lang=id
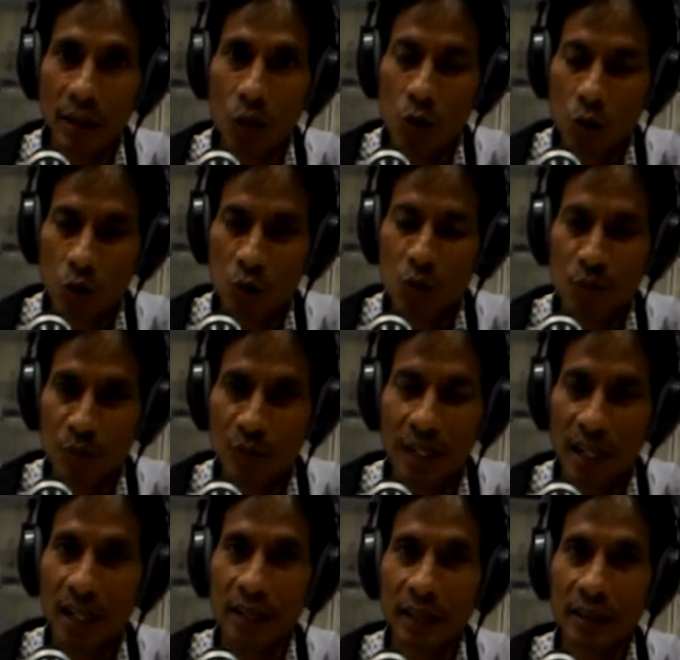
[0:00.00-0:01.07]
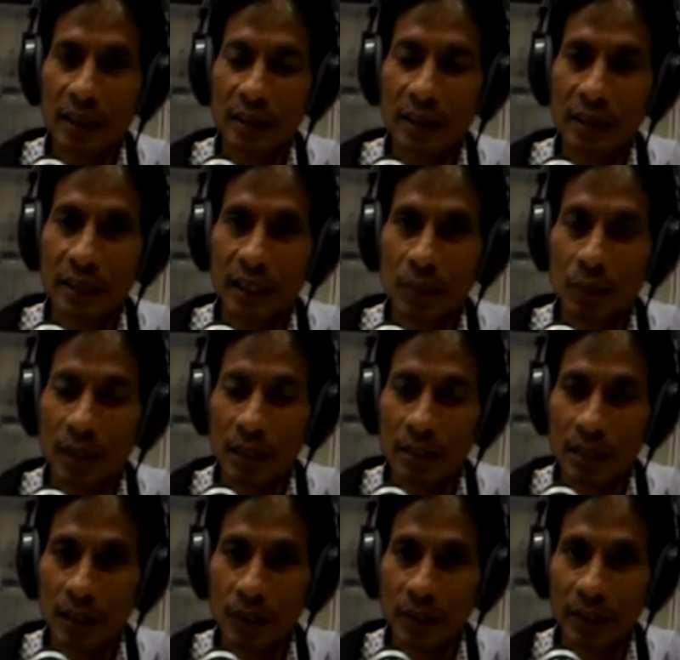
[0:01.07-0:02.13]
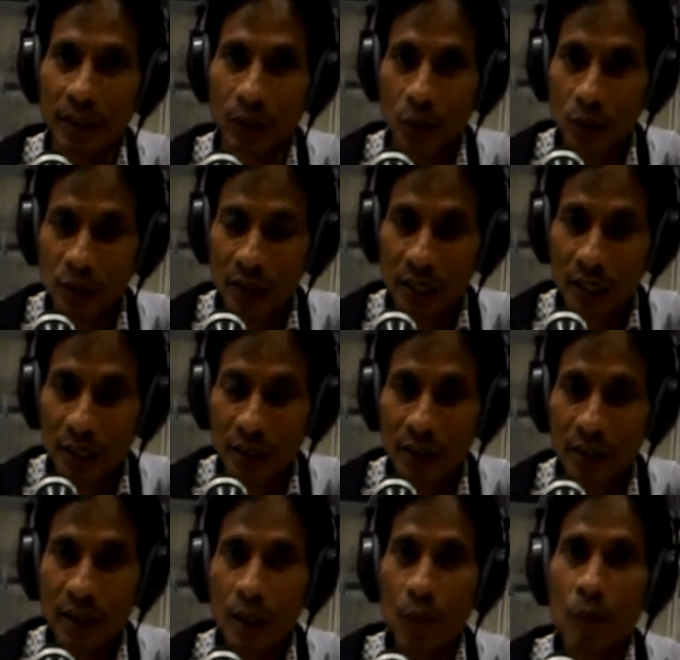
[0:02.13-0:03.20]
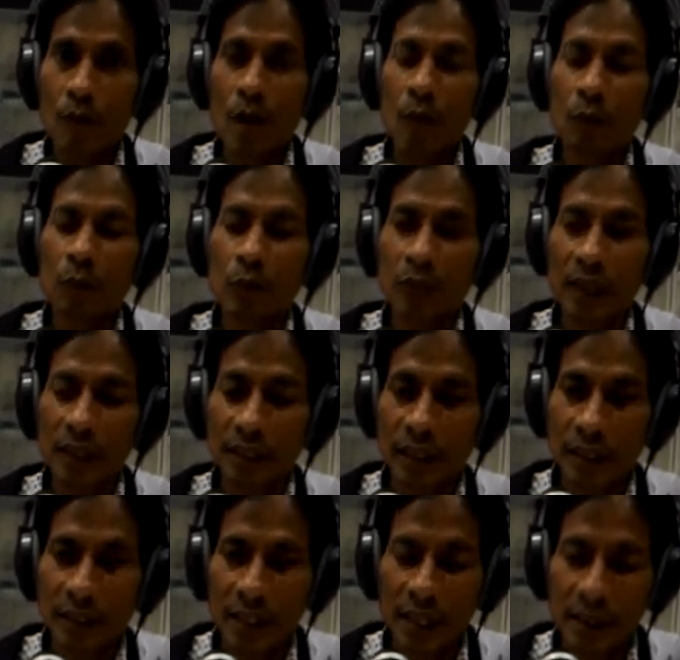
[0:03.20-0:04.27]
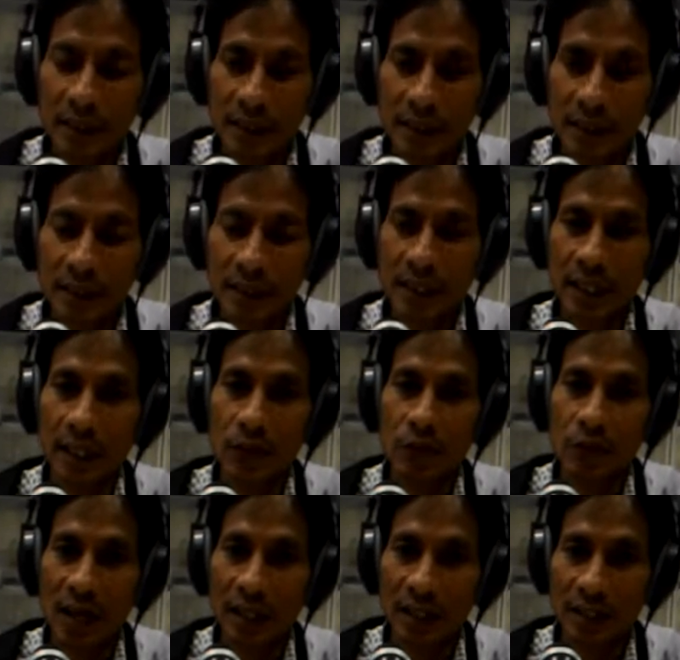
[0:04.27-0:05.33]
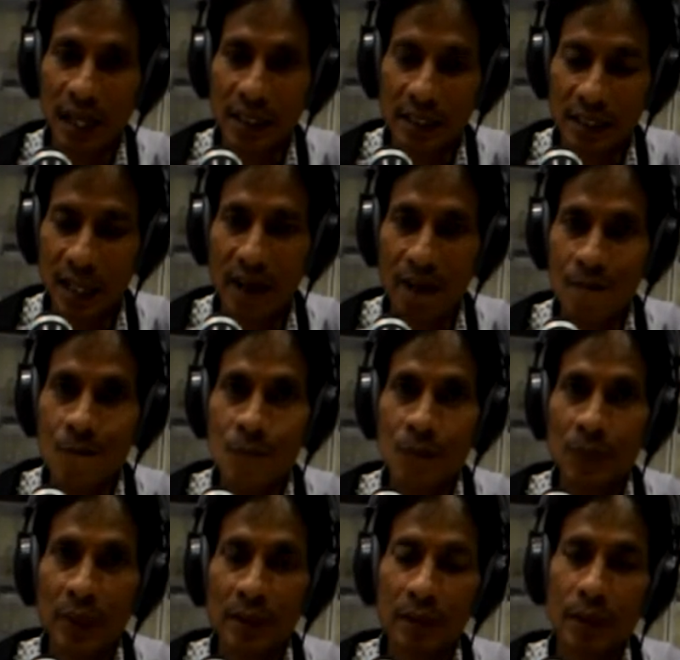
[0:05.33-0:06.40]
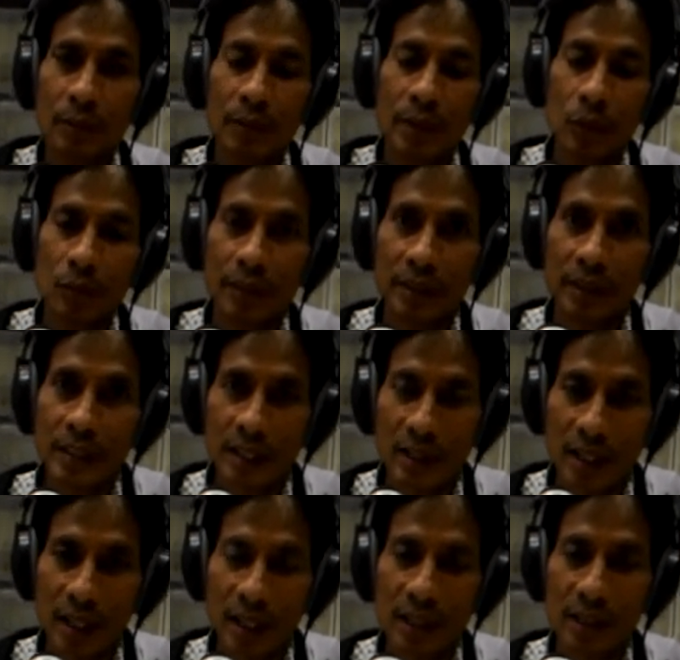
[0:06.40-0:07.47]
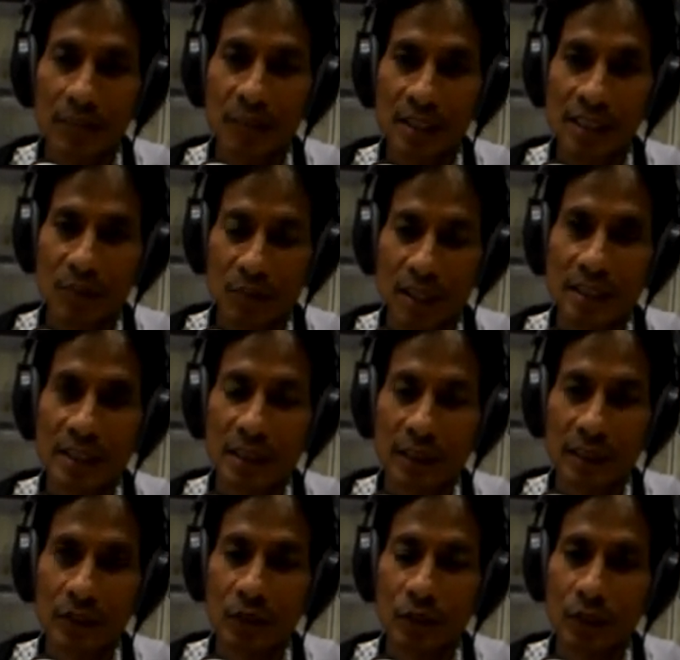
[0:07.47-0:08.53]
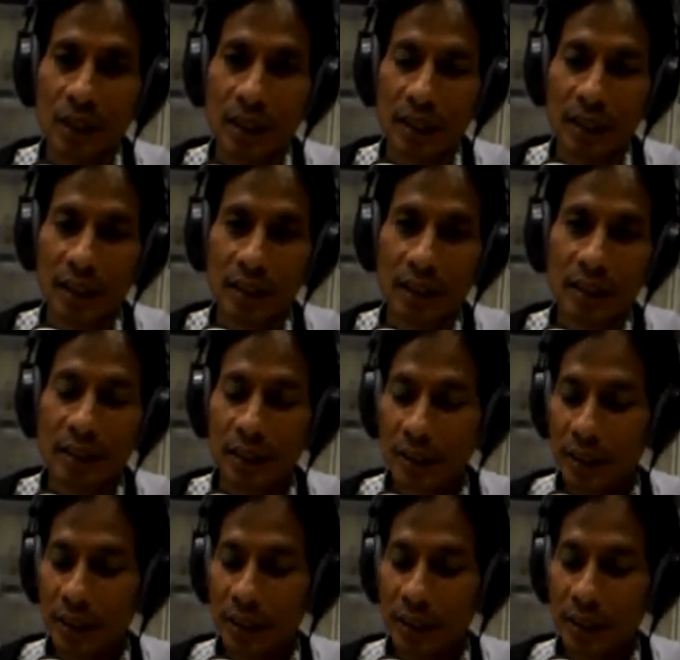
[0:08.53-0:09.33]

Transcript: hukumnya yang terjadi pada saat Pentakosta maupun yang terjadi secara faktanya dalam kehidupan kita masing-masing saudara